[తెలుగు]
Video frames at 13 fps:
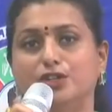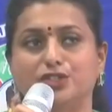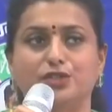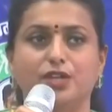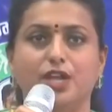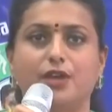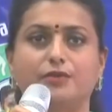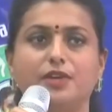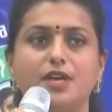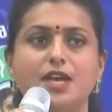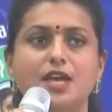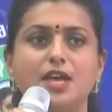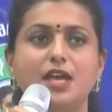నడుస్తున్నారు
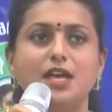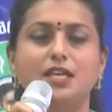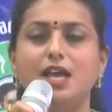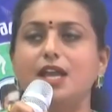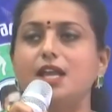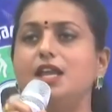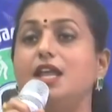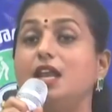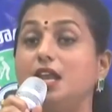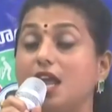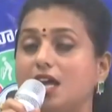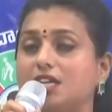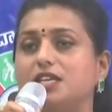ఎన్ని
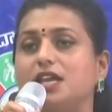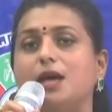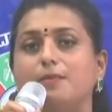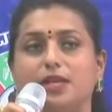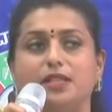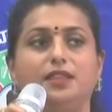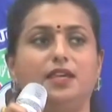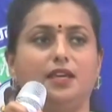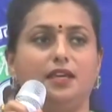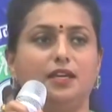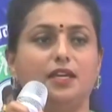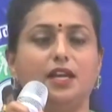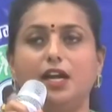లక్షల మంది
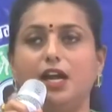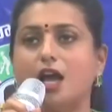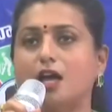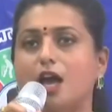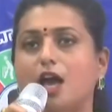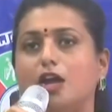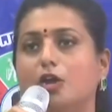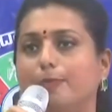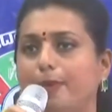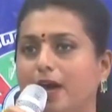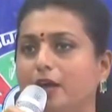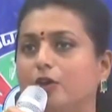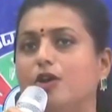క్రీడాకారులు
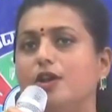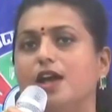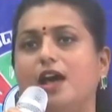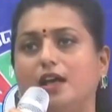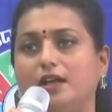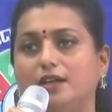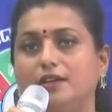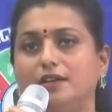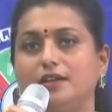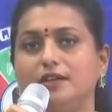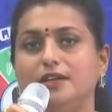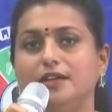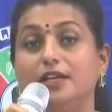పాల్గొన్నా
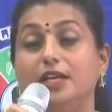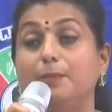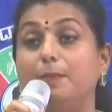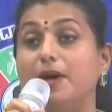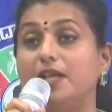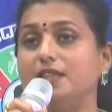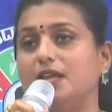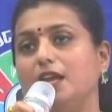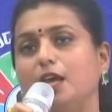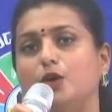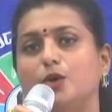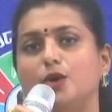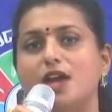ఇబ్బంది
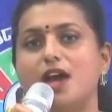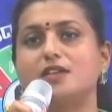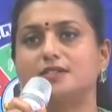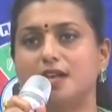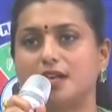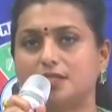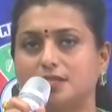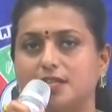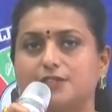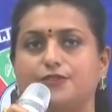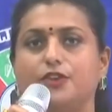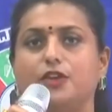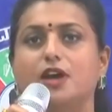లేకుండా
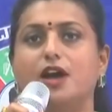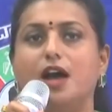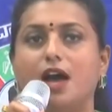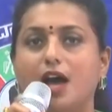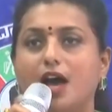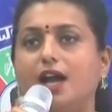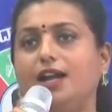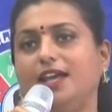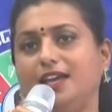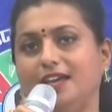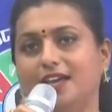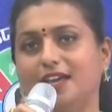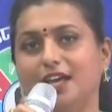సక్సెస్ఫుల్గా ఆడి
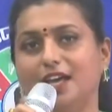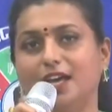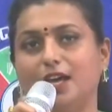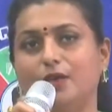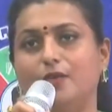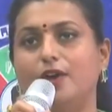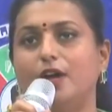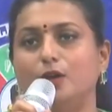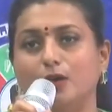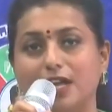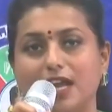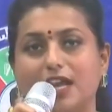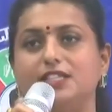వాళ్ళు
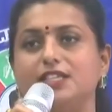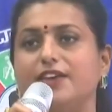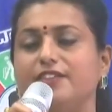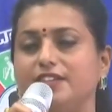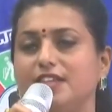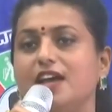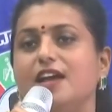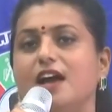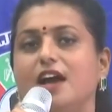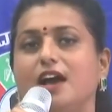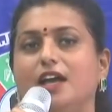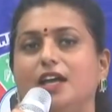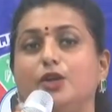గెలిచే విధంగా
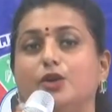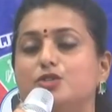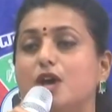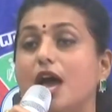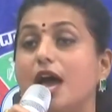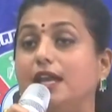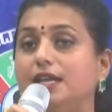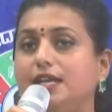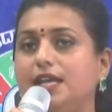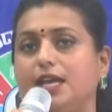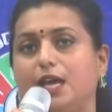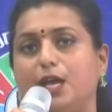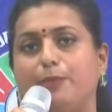ఈరోజు అన్ని
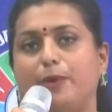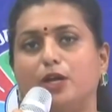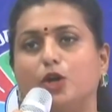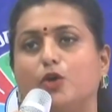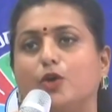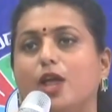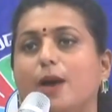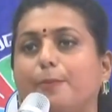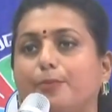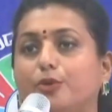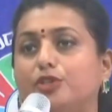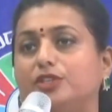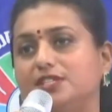ఏర్పాట్లు కూడా
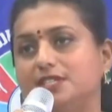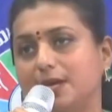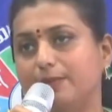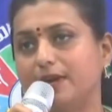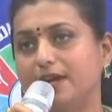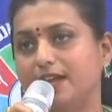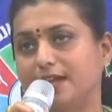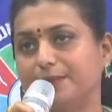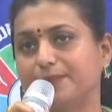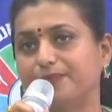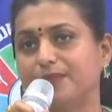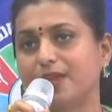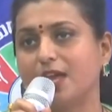పూర్తి చేయబడినాయి
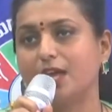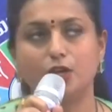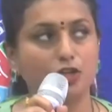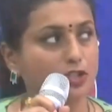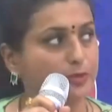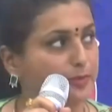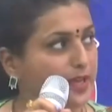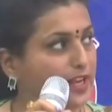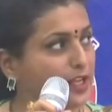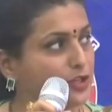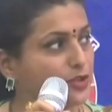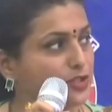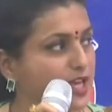ఈరోజు మీరే
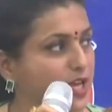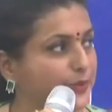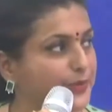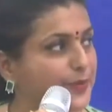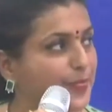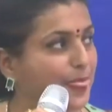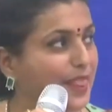చూశారు